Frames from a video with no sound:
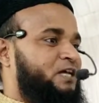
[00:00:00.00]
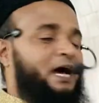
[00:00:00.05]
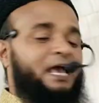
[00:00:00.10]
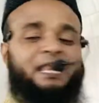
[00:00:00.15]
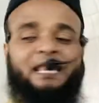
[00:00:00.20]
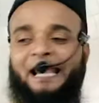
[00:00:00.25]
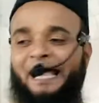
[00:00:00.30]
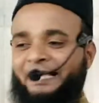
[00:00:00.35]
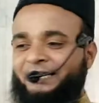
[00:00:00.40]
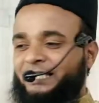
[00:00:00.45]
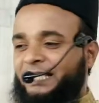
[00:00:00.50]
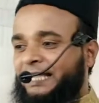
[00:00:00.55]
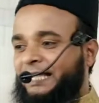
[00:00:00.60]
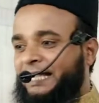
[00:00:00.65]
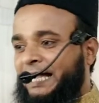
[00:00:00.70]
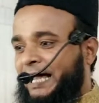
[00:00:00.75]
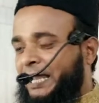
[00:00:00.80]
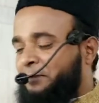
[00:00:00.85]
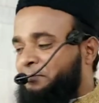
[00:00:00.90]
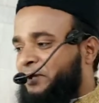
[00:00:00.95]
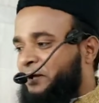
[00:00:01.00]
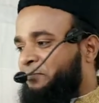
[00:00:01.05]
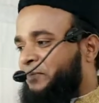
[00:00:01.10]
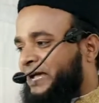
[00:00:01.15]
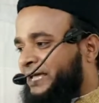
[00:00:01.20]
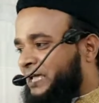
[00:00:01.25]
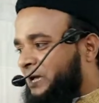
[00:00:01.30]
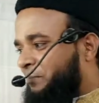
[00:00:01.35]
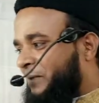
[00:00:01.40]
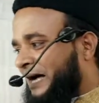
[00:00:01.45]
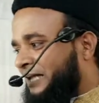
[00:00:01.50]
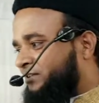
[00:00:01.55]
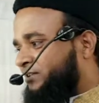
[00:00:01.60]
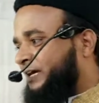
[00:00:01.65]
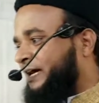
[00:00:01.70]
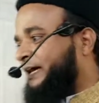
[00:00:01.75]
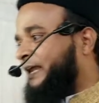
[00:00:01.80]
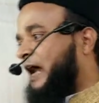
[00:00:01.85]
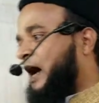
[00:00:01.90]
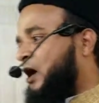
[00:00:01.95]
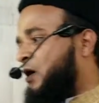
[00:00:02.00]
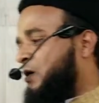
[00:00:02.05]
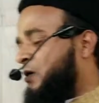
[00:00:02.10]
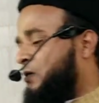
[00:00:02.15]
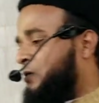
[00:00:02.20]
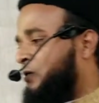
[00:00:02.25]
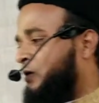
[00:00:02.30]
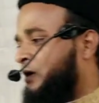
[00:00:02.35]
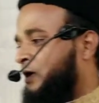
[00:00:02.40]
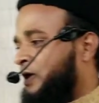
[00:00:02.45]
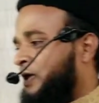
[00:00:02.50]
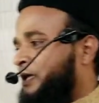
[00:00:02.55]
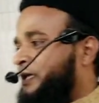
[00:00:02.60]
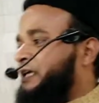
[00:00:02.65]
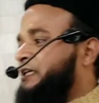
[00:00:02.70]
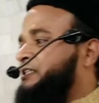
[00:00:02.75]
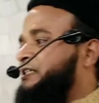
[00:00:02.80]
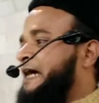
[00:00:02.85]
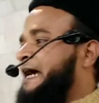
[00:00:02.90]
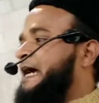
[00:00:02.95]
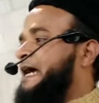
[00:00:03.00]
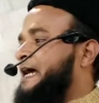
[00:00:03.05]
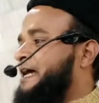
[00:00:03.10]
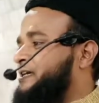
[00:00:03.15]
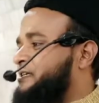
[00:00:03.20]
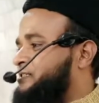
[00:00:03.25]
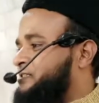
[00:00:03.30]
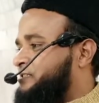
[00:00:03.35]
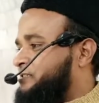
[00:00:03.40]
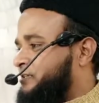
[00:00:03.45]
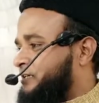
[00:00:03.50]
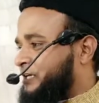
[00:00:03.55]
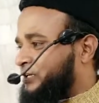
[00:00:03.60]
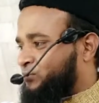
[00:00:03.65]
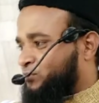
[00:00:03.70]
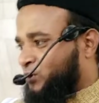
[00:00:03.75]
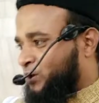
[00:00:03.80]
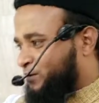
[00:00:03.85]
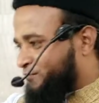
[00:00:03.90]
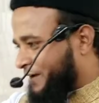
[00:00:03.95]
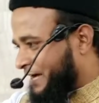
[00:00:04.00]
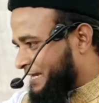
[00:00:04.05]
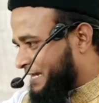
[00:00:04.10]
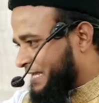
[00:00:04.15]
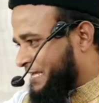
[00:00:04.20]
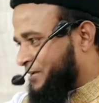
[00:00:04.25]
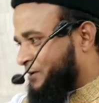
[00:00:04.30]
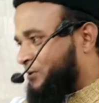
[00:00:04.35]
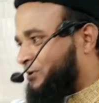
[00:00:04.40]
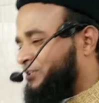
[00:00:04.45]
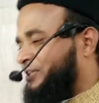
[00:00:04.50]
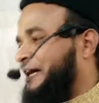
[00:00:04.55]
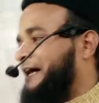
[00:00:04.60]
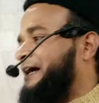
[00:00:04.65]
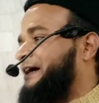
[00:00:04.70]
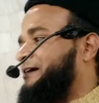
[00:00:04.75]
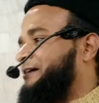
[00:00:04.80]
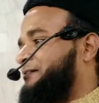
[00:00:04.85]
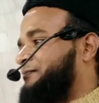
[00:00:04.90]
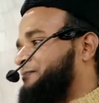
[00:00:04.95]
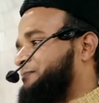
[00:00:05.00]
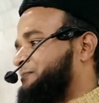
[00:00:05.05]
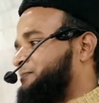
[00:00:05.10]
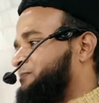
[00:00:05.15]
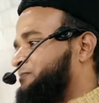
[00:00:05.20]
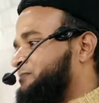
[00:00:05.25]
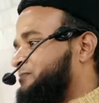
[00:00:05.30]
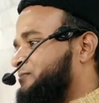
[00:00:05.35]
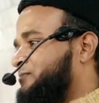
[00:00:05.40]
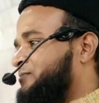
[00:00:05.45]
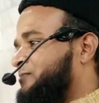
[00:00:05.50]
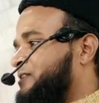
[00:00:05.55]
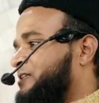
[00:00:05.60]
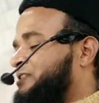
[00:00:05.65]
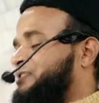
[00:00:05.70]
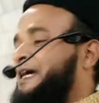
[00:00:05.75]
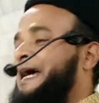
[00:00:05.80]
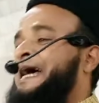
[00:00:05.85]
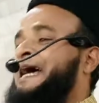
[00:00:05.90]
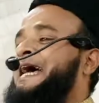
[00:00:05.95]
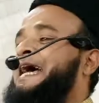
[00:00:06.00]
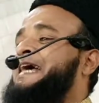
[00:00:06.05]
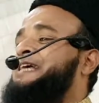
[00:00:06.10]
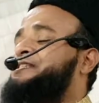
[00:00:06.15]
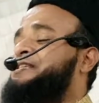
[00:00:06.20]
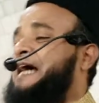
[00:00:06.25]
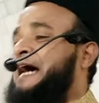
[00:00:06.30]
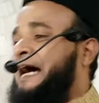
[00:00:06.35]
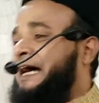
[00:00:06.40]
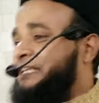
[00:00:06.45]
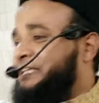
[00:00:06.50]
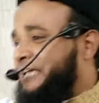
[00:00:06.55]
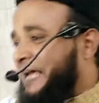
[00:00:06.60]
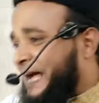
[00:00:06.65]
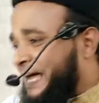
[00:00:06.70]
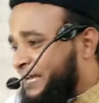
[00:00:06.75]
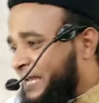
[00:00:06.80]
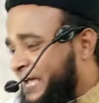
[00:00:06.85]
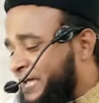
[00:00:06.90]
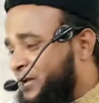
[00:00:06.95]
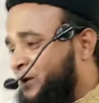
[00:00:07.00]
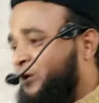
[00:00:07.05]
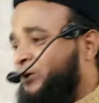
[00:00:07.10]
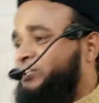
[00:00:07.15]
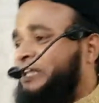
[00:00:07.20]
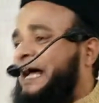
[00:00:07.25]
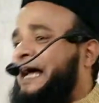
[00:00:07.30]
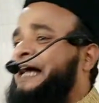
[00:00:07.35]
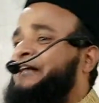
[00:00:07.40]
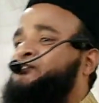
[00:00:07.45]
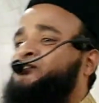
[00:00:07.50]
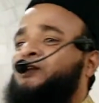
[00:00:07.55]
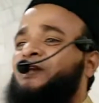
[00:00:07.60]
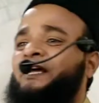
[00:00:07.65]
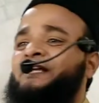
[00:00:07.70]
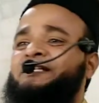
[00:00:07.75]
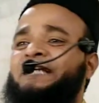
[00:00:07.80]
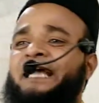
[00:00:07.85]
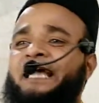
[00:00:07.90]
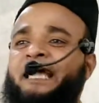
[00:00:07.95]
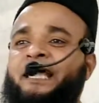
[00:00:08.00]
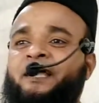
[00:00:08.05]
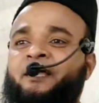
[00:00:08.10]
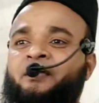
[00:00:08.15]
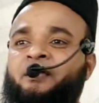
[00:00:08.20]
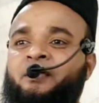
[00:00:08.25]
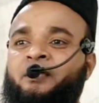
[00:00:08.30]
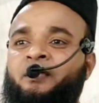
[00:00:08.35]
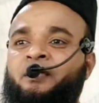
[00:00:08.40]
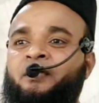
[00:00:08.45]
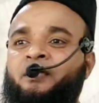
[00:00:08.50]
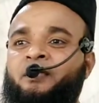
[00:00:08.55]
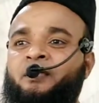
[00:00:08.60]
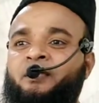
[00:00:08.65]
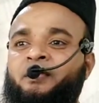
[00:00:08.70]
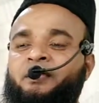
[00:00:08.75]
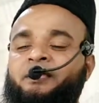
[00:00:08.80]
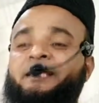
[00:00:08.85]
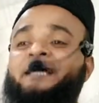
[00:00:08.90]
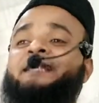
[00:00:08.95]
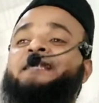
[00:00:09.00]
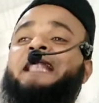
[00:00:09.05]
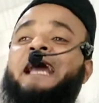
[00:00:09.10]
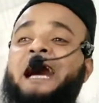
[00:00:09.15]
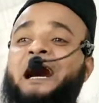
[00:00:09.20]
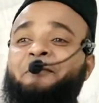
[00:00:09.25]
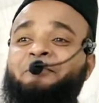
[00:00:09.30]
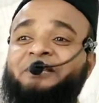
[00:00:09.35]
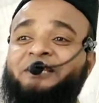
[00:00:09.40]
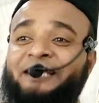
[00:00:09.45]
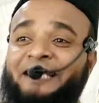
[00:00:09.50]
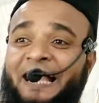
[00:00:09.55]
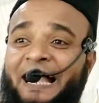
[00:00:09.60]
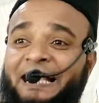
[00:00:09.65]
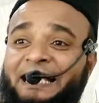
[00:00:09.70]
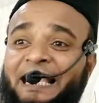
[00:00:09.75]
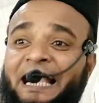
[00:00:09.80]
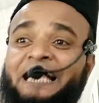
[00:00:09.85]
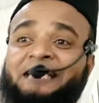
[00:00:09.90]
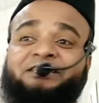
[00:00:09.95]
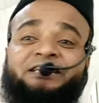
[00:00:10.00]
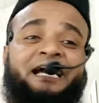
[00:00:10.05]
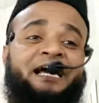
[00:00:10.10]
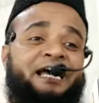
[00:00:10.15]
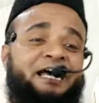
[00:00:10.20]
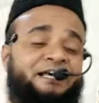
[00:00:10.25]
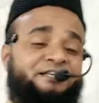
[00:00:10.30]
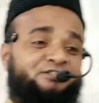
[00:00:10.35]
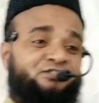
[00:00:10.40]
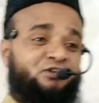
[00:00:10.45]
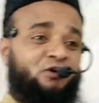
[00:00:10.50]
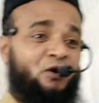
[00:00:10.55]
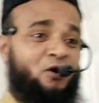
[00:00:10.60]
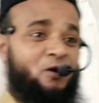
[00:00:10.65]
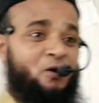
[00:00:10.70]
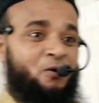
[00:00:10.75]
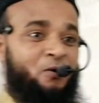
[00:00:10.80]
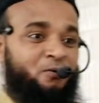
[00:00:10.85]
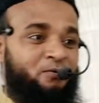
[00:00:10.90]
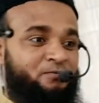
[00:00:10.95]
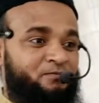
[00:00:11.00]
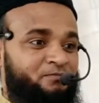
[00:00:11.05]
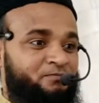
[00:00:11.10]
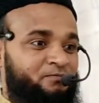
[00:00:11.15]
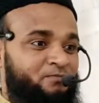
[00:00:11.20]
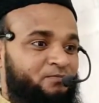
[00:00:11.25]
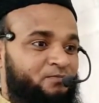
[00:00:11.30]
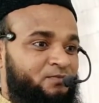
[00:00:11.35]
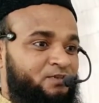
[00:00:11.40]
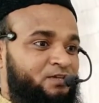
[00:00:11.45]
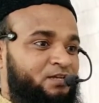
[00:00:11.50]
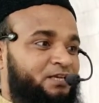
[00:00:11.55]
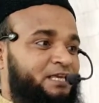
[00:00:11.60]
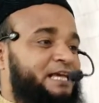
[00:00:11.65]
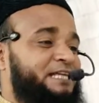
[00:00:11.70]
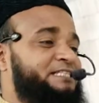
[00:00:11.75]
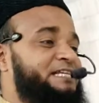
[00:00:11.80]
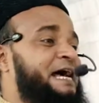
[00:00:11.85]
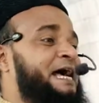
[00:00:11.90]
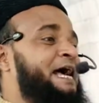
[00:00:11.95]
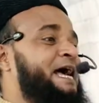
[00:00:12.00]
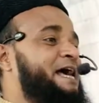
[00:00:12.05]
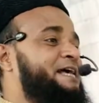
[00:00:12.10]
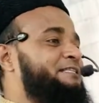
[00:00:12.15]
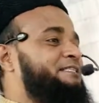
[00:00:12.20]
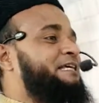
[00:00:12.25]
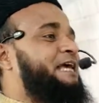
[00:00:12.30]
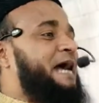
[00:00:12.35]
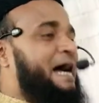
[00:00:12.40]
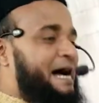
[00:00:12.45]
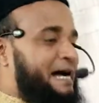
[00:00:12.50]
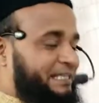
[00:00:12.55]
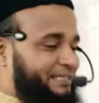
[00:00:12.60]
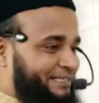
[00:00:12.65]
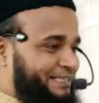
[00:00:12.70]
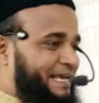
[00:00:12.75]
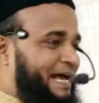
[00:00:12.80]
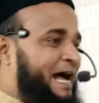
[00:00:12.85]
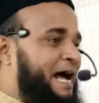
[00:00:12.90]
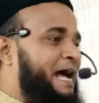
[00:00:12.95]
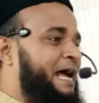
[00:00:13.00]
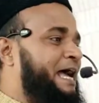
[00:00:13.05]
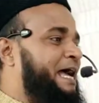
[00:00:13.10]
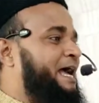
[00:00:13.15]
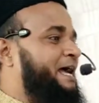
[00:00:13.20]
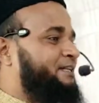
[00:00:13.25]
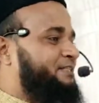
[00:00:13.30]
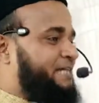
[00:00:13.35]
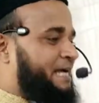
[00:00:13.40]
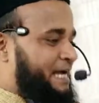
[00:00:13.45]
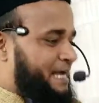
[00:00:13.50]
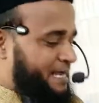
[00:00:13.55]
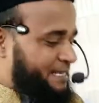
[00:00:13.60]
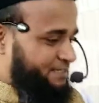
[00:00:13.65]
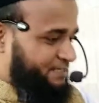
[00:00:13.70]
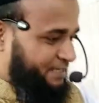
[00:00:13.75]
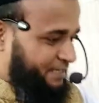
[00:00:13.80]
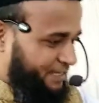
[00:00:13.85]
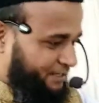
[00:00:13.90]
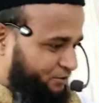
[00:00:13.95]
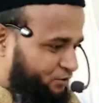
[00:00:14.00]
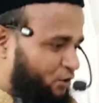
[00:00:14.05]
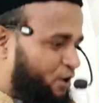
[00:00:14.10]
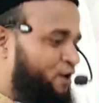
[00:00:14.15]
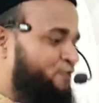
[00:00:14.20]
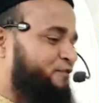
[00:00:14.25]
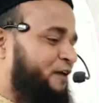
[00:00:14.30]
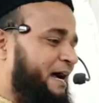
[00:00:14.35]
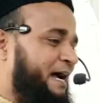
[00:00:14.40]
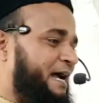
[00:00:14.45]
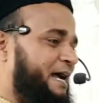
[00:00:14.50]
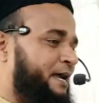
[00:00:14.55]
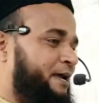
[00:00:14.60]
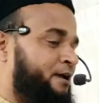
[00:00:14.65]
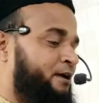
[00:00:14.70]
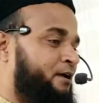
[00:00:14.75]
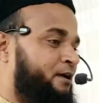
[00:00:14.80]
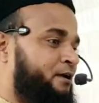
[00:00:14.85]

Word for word: अल्लाह के घर में मैं ये बात कह रहा हूं कि जहेज ये तोहफा नहीं होता है जहेज हदिया नहीं होता है सुन लीजिए ये नाम दिया गया जहेज को कि जहेज ये हदिया है जहेज ये तोहफा है